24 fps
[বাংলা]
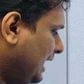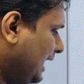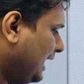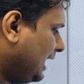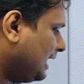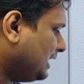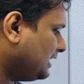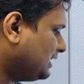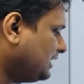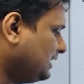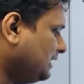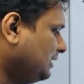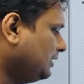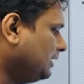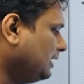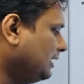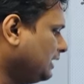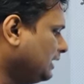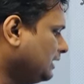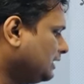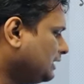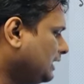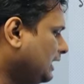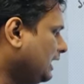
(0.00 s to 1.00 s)
একাশি
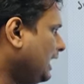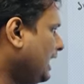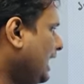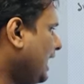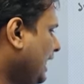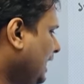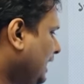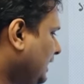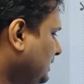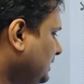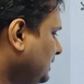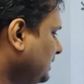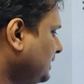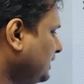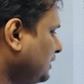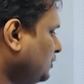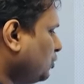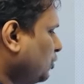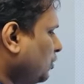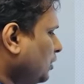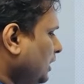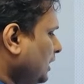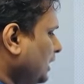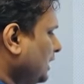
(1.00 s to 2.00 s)
তাহলে একাশি যে
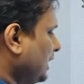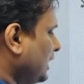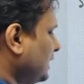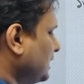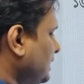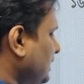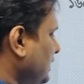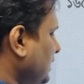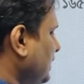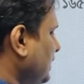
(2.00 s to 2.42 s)
সংখ্যাটা আছে